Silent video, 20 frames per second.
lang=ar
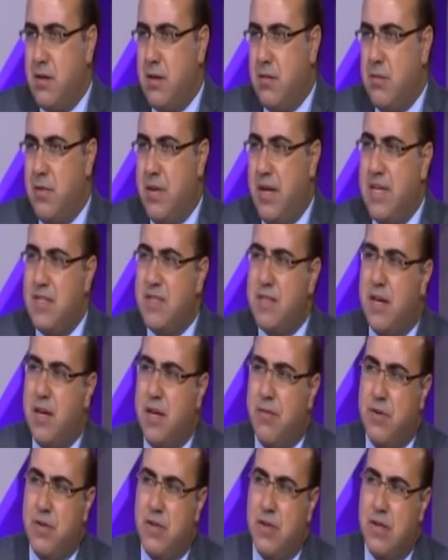من حيث
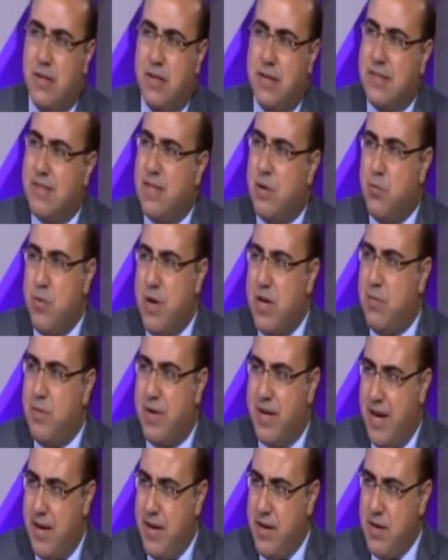تكلفه التمويل
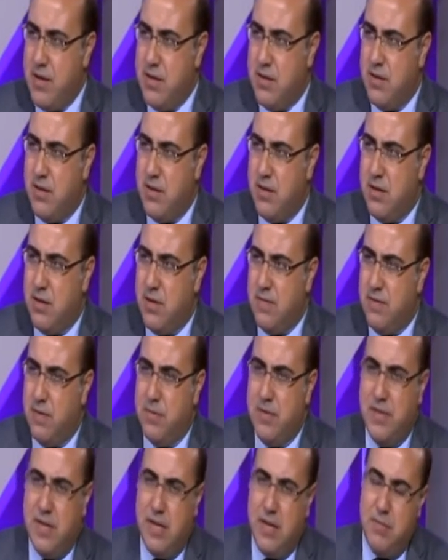من ناحيه
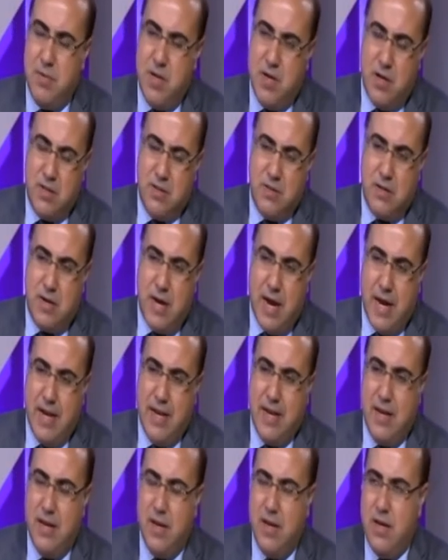فبالتالي بيأثر
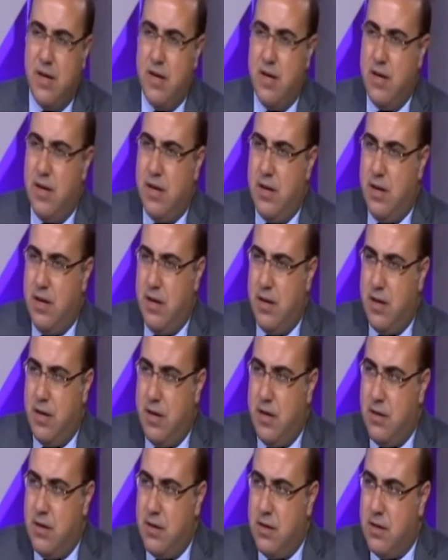على
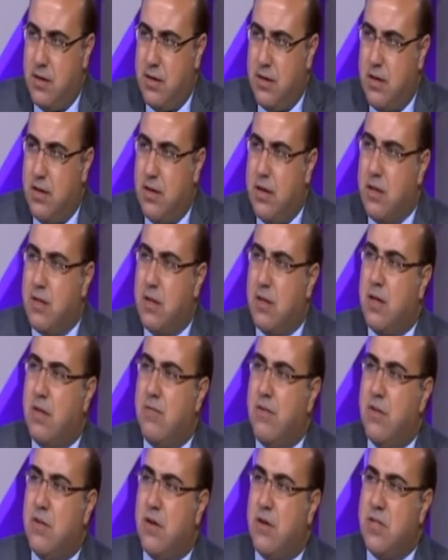آه، خططها
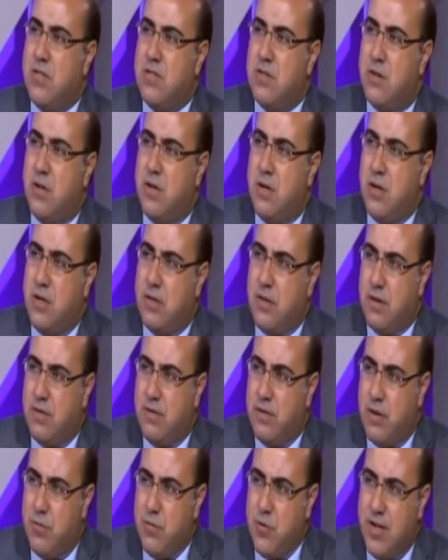في التوسع خططها
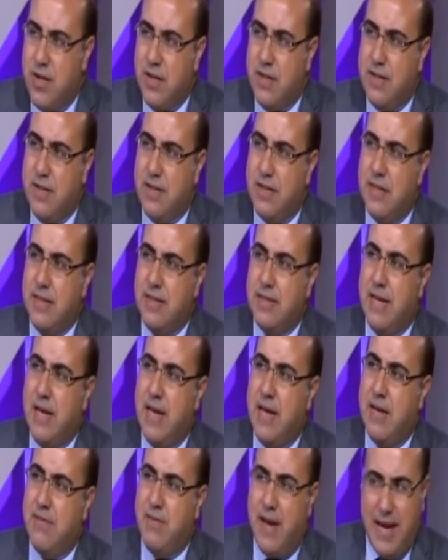في تمويل
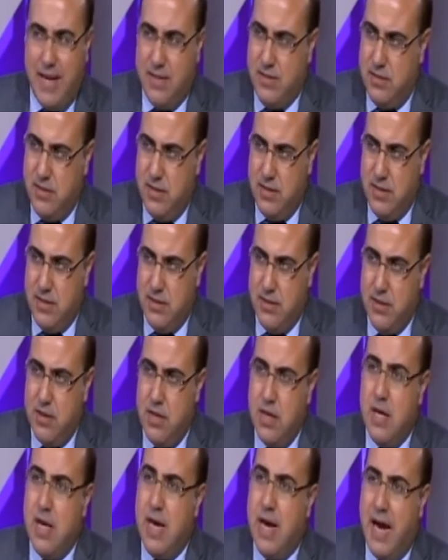الانتاج في حاجات كتير جدا
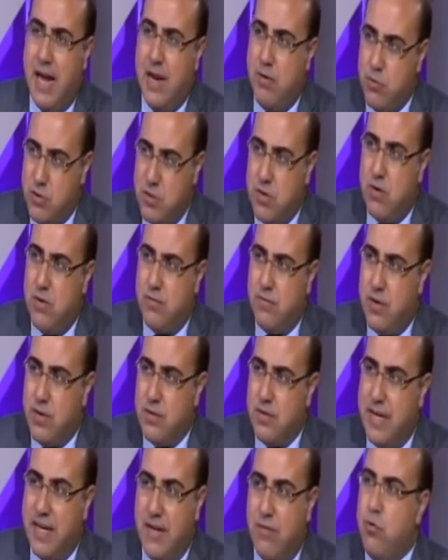مم. على مستوى الفرد
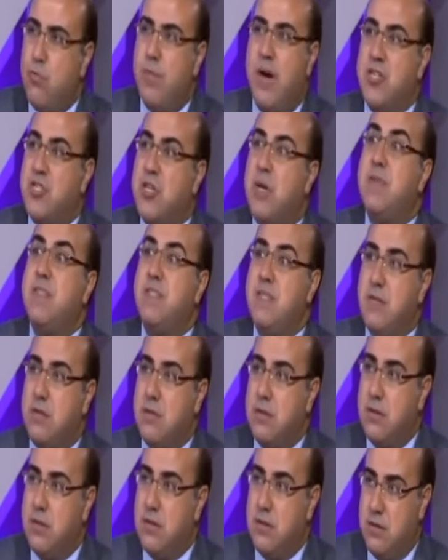تكلفته المعيشيه بتزيد
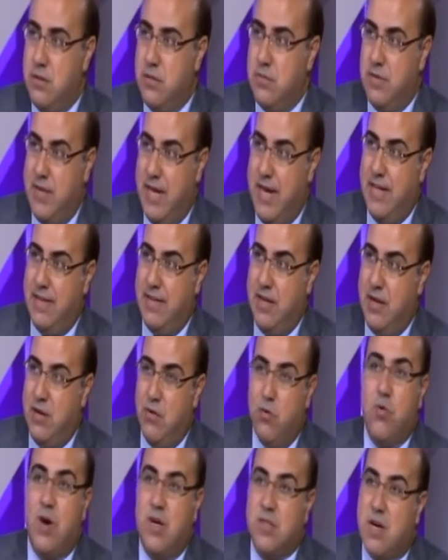من ناحيه ثانيه
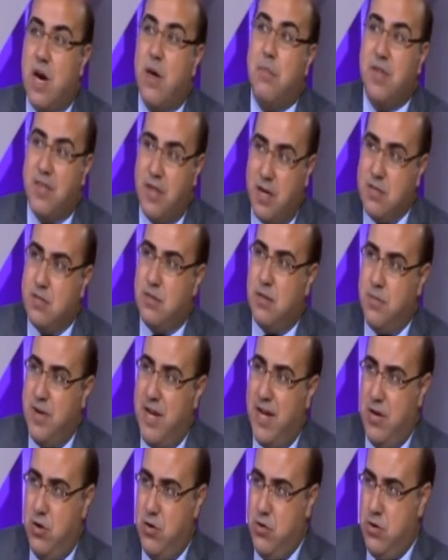لان الاسعار بتتاثر من
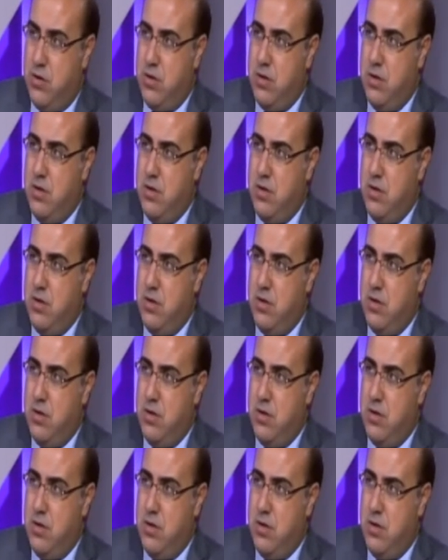ناحيه اخرى